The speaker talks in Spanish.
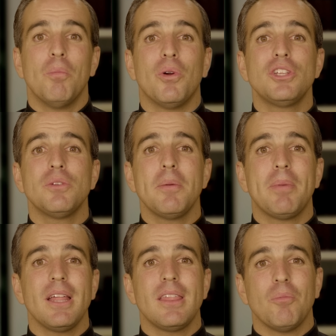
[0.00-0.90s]
Por eso me
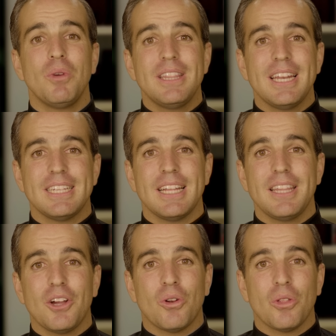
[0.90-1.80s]
parece muy
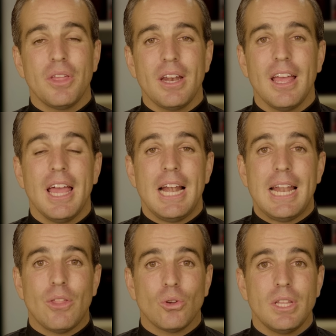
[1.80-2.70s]
interesante conocer
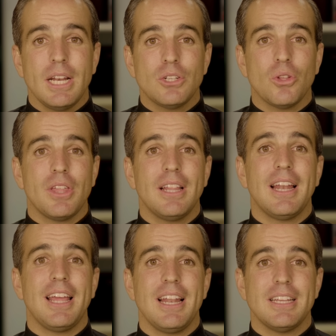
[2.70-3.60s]
la doctrina social
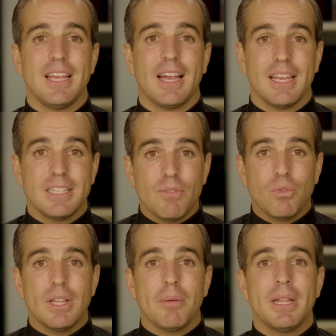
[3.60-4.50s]
de la Iglesia, que se
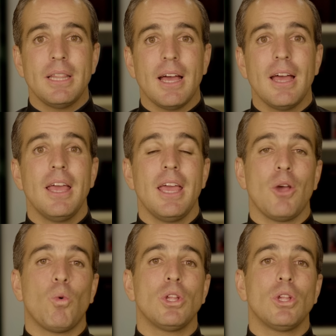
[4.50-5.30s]
fundamenta en